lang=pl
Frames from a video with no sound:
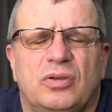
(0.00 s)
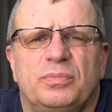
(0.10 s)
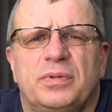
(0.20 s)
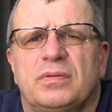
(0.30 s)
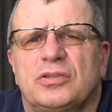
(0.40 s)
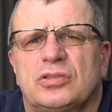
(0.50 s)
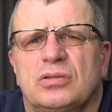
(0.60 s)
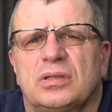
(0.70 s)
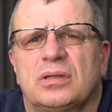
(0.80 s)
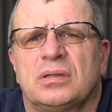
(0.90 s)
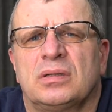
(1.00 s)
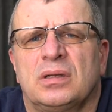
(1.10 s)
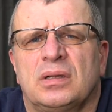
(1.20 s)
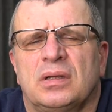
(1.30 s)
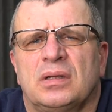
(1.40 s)
Odbywa się to na
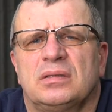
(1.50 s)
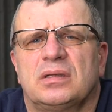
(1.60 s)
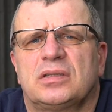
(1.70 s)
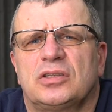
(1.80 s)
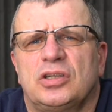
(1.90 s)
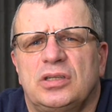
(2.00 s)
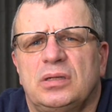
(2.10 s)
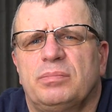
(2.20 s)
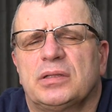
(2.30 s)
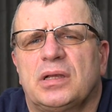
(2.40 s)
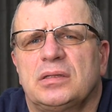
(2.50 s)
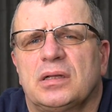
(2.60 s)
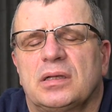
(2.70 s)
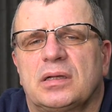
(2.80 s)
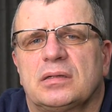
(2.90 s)
zasadzie ich
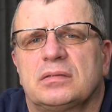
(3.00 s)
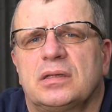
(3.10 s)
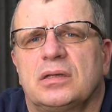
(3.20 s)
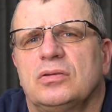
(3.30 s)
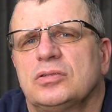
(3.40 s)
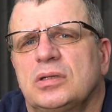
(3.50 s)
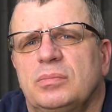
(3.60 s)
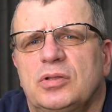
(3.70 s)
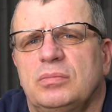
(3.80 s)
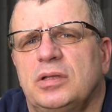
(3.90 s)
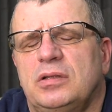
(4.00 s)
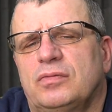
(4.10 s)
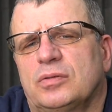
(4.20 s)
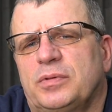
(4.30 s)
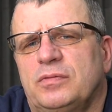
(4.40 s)
badania lekarskiego. Jeżeli będą mieli
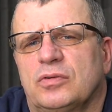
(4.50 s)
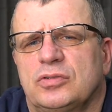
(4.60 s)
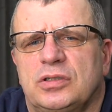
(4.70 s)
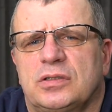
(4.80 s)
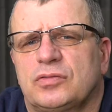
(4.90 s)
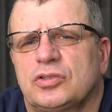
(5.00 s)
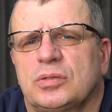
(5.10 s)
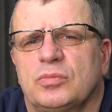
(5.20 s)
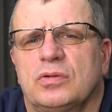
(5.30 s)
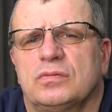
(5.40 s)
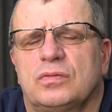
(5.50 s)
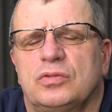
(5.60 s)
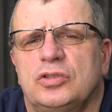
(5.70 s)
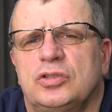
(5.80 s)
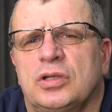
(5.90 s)
wątpliwości, zawsze się mogą
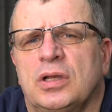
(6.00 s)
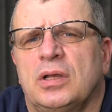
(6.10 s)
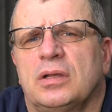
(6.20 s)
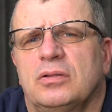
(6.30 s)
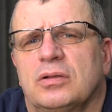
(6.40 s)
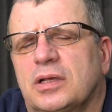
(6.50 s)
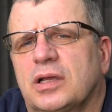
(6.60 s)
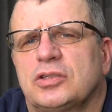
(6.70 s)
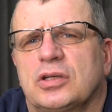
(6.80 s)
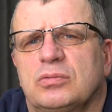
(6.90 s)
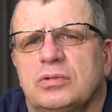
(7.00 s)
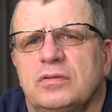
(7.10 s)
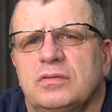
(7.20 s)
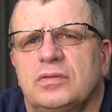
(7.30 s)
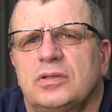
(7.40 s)
zwrócić do lekarza,
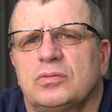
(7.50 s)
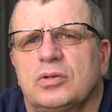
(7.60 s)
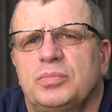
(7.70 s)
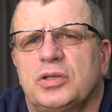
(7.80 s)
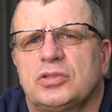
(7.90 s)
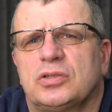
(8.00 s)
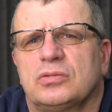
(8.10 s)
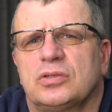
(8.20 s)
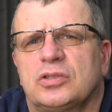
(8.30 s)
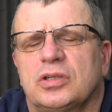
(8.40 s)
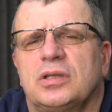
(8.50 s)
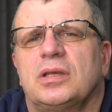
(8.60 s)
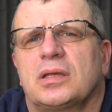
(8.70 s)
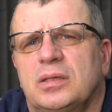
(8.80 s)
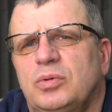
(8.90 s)
który wydał to pierwsze orzeczenie,
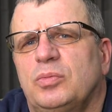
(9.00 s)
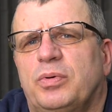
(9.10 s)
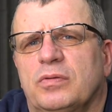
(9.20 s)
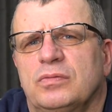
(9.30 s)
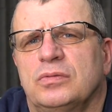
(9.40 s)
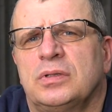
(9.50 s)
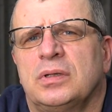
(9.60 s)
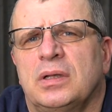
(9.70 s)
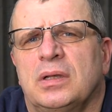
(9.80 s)
jaki był powód